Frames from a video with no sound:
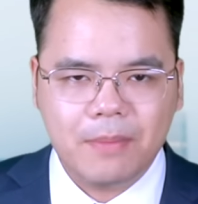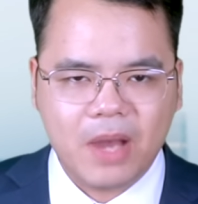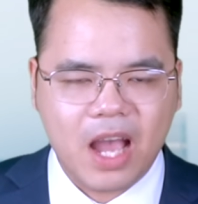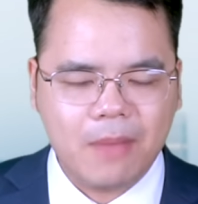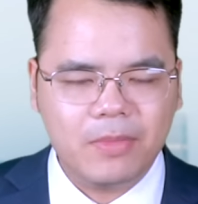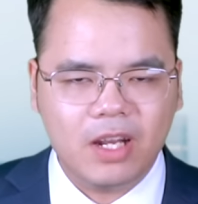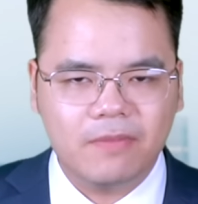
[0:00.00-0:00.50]

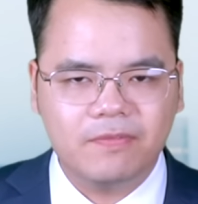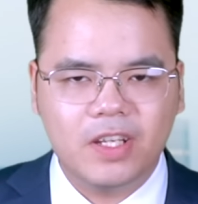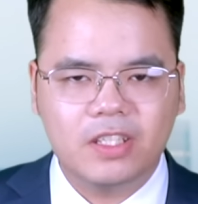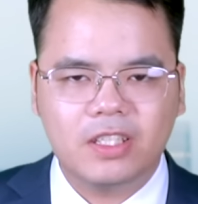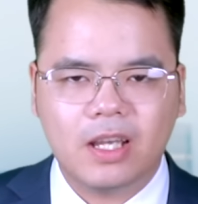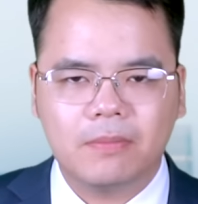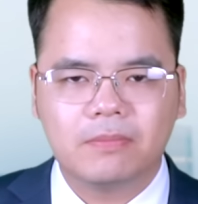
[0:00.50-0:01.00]
hai mươi lăm
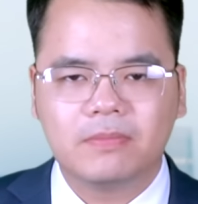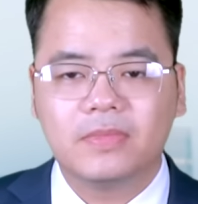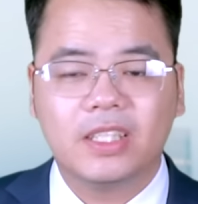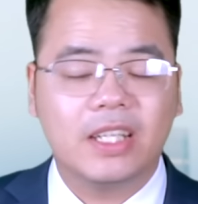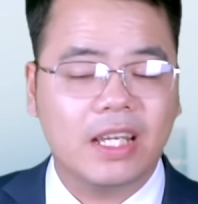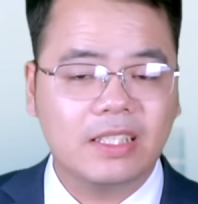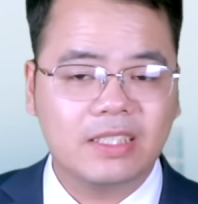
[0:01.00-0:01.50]
phần trăm
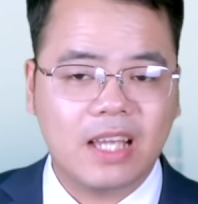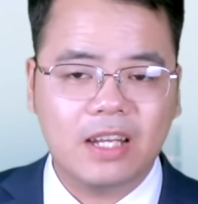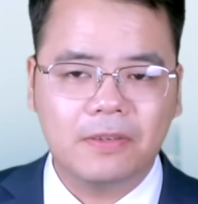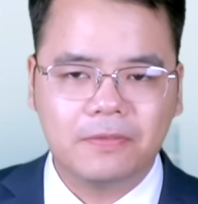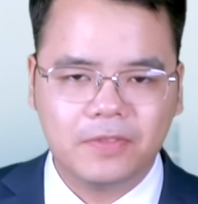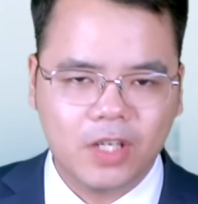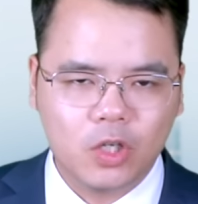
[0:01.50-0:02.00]
thì đánh giá là
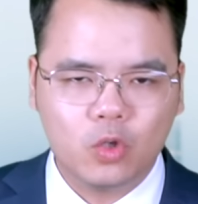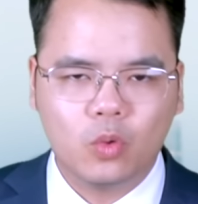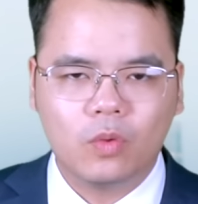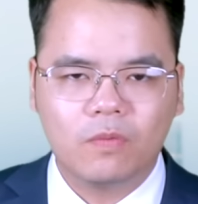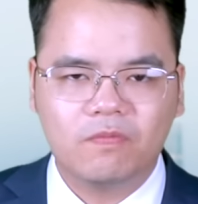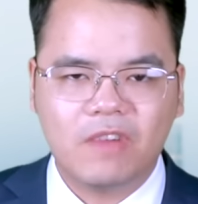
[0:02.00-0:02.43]
vừa đủ